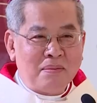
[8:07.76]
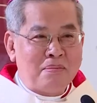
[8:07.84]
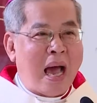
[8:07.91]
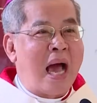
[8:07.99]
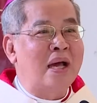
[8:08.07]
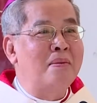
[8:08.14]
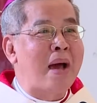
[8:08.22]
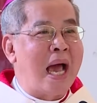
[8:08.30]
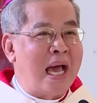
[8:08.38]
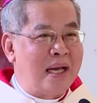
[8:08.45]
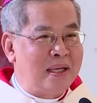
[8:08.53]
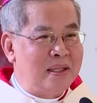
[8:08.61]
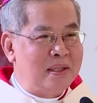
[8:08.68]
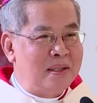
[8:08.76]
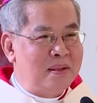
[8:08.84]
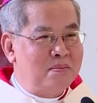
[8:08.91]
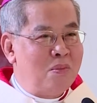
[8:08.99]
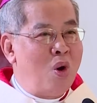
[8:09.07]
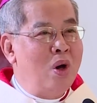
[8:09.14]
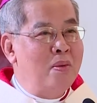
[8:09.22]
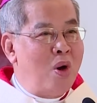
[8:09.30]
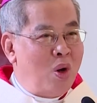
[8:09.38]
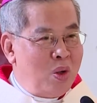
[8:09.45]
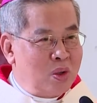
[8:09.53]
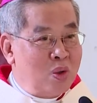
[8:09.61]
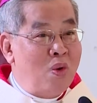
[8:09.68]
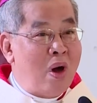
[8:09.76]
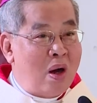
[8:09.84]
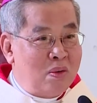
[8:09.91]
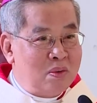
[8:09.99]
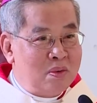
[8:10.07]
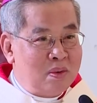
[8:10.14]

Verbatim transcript: bà ơi bà bố ơi bố đúng không